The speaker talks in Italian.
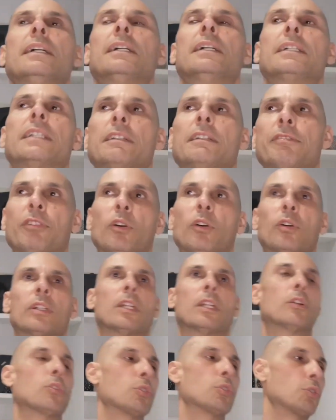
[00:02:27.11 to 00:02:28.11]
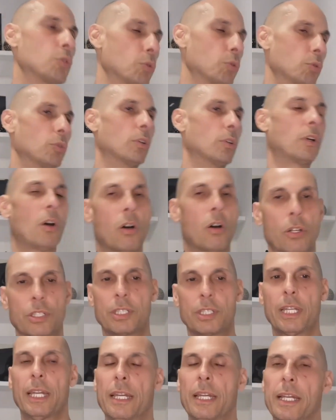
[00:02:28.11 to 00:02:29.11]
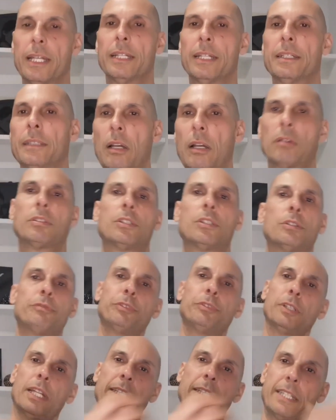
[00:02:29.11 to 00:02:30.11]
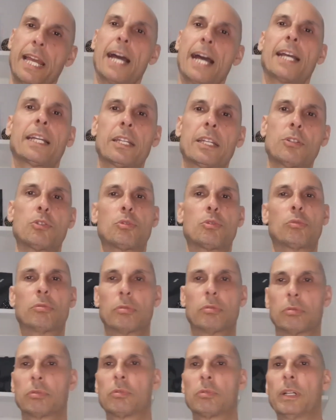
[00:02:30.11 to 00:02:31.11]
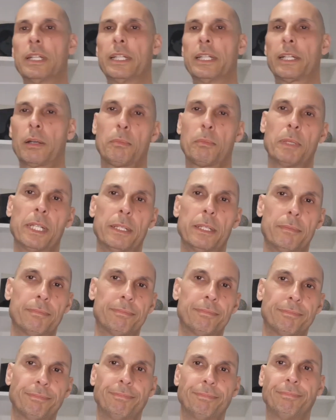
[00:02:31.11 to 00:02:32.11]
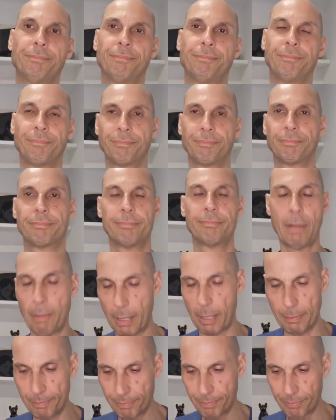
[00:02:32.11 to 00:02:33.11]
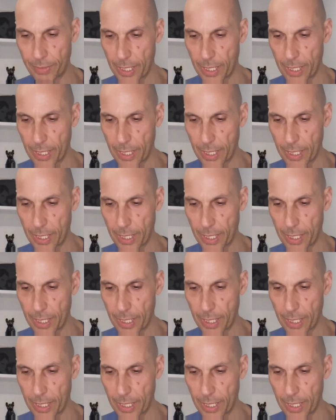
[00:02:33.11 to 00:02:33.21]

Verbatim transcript: si fondano su cose, no, si sono fondati anche su quelle robe lì. Vabbè.